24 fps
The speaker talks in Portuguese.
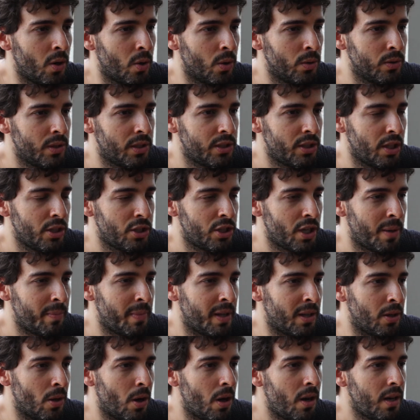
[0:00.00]
quando a gente é
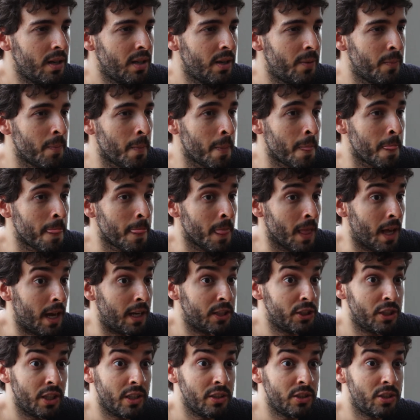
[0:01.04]
menor, a
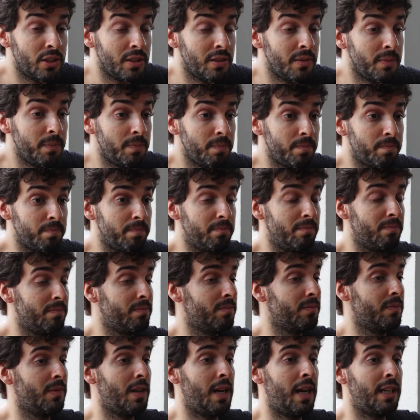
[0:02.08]
gente
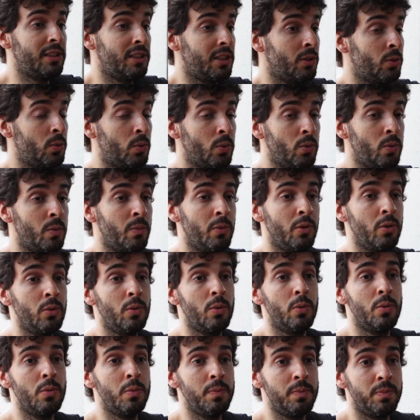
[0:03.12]
acha tudo
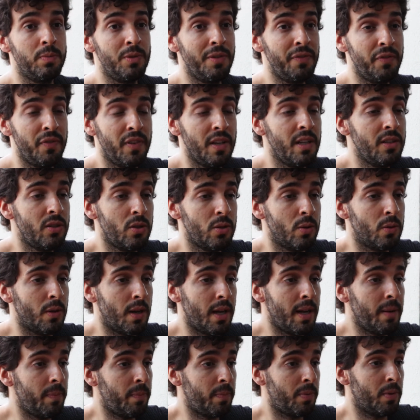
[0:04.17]
muito difícil, né?